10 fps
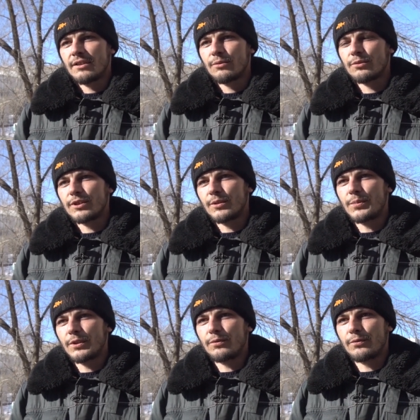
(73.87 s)
узел
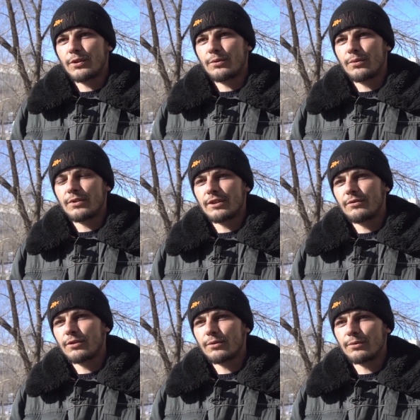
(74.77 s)
первую, вторую
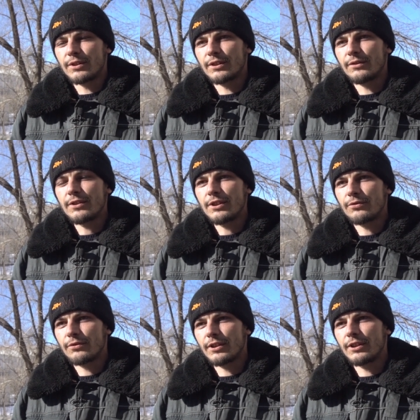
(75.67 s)
задвижку закрываешь,
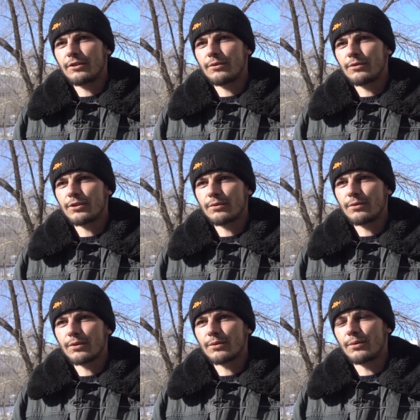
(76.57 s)
в третью,
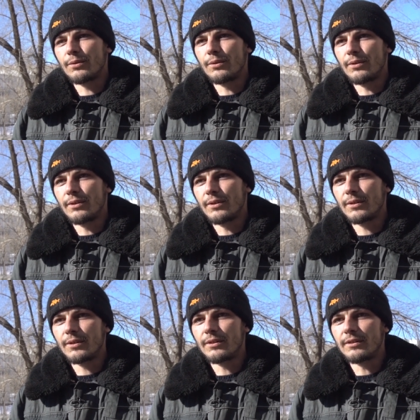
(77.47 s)
четвертую
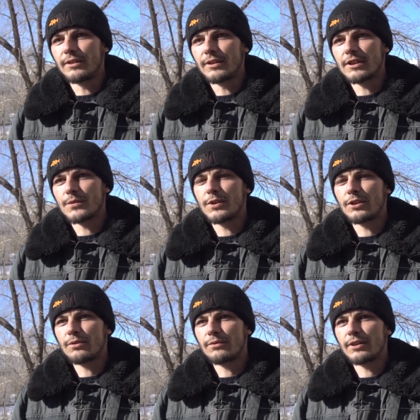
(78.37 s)
э,
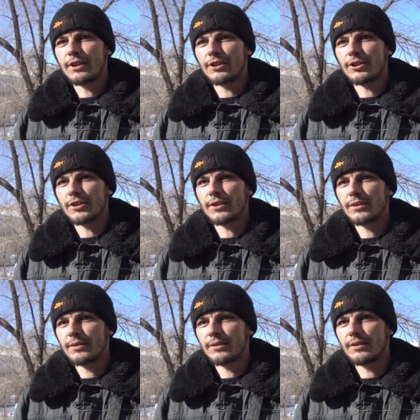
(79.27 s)
разблиновываешь,
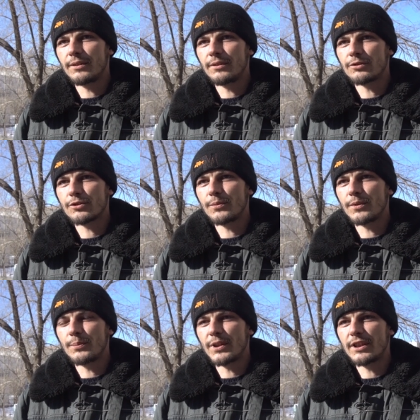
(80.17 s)
э,
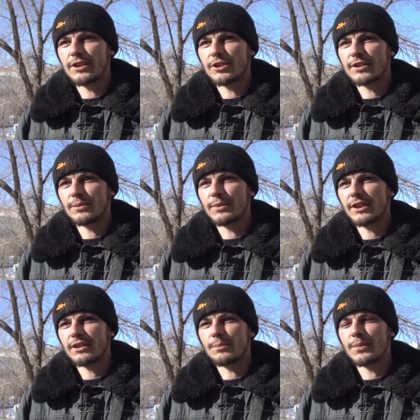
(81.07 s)
чтобы подача с
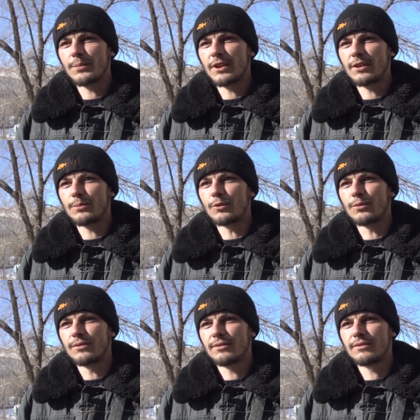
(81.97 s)
обраткой по малому
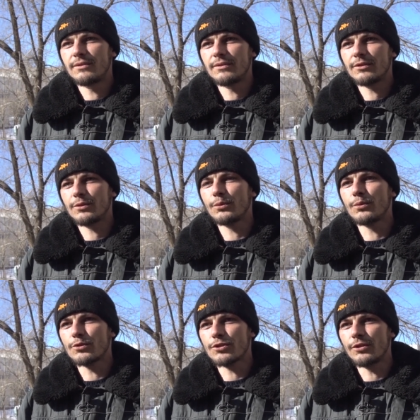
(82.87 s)

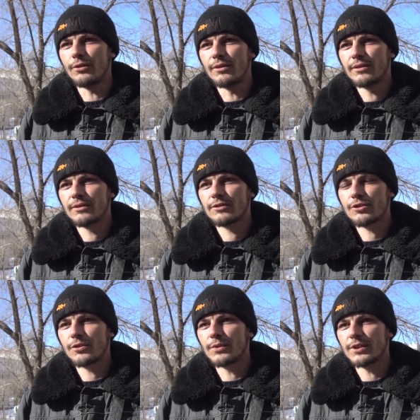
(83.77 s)
кругу шло,
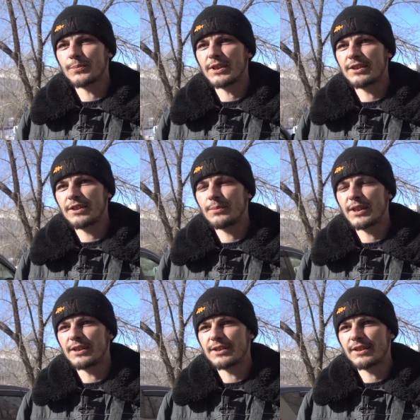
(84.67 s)
чтобы спасти
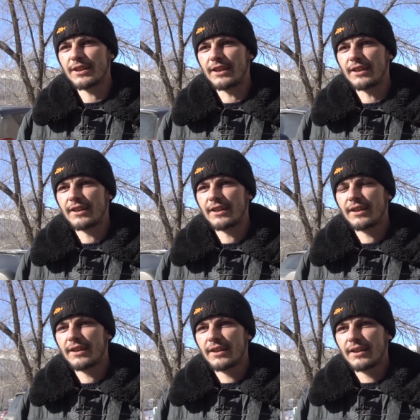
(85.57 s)
магистраль,
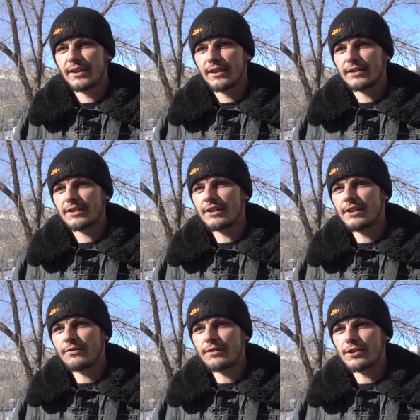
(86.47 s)

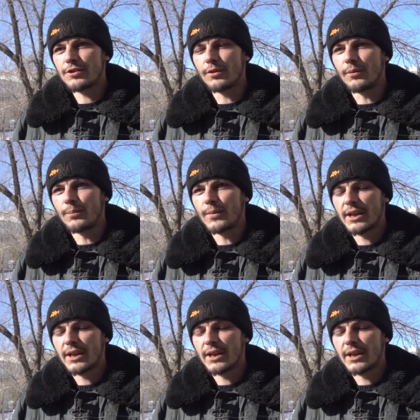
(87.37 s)
слить весь дом.